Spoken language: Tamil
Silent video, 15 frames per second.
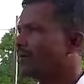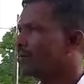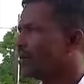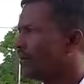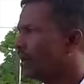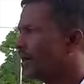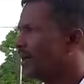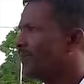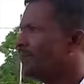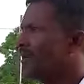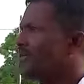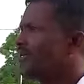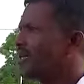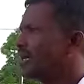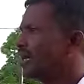உறவாடி
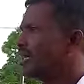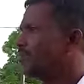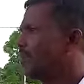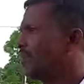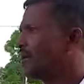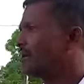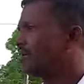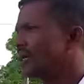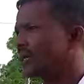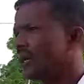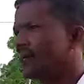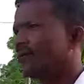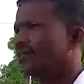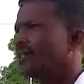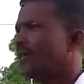பேசி கலைப்பவர்கள் இந்த
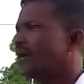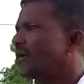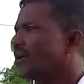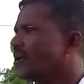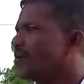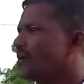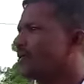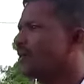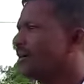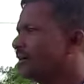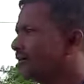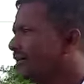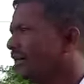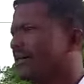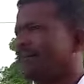கிராமத்தின் அக்கறை
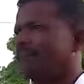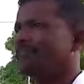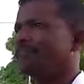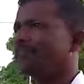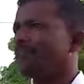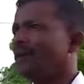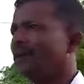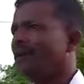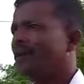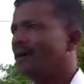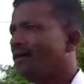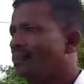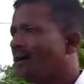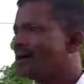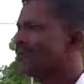கொண்டவர்களுக்கு தெரியும்
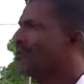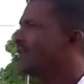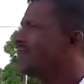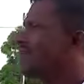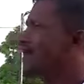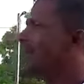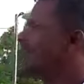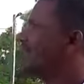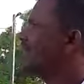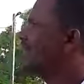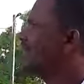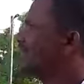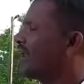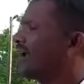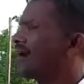அவ்வாறுதான் இந்த
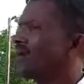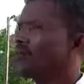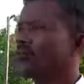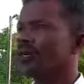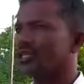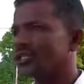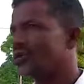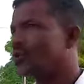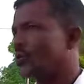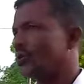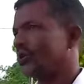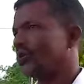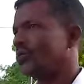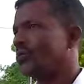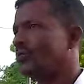நடவடிக்கைகளை நாங்கள் முன்னெடுத்து
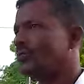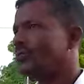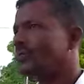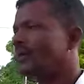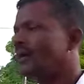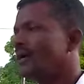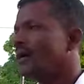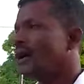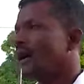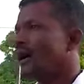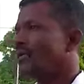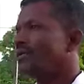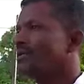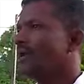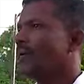கொண்டிருக்கின்றோம்
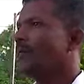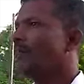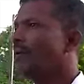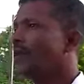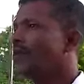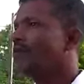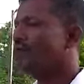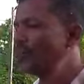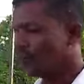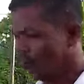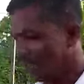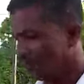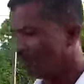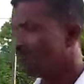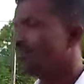அதுக்கு அப்பால் இன்னொரு
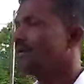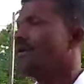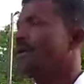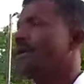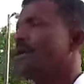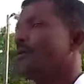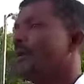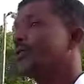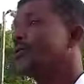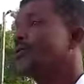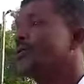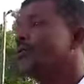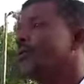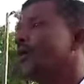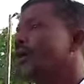விடயம்
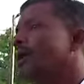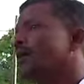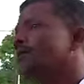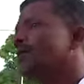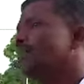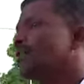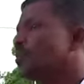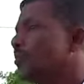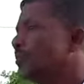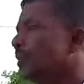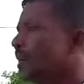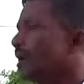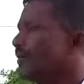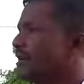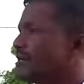பதினோரு மாகாண சபை
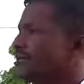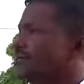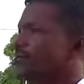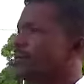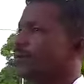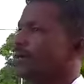உறுப்பினர்களை வைத்து